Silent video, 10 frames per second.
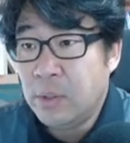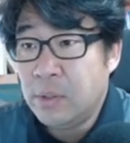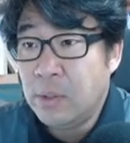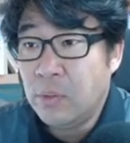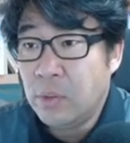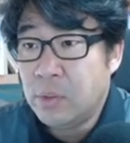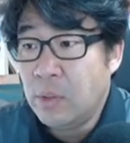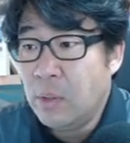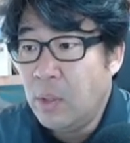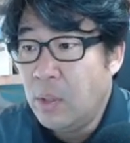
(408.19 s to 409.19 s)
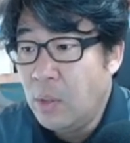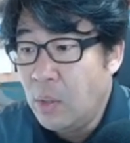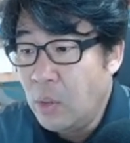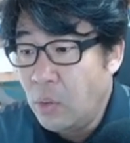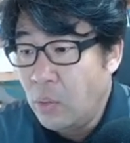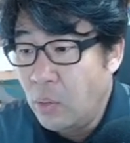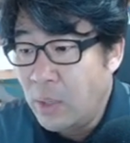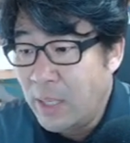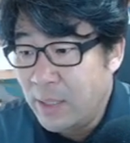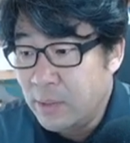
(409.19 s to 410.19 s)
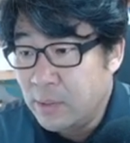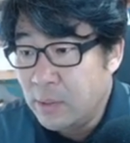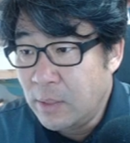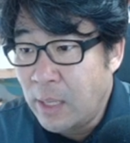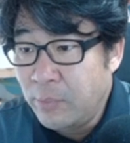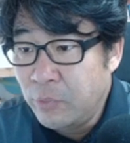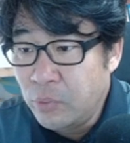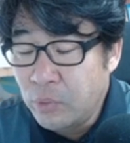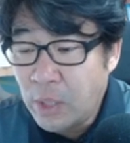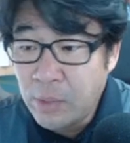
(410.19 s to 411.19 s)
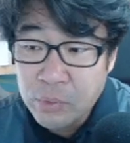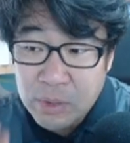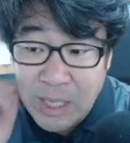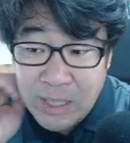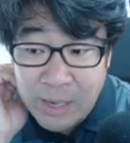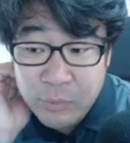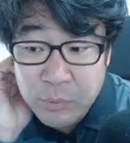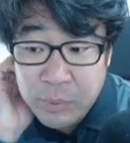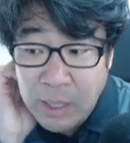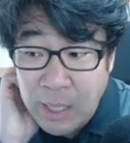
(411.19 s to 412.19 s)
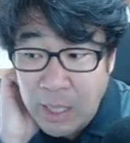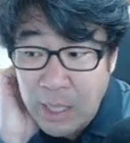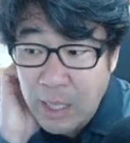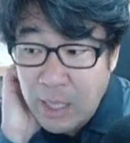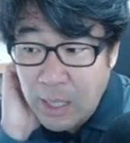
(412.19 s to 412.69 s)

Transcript: 이렇게 해서 여기로 올라가는 거죠. 내부는 다 나무입니다.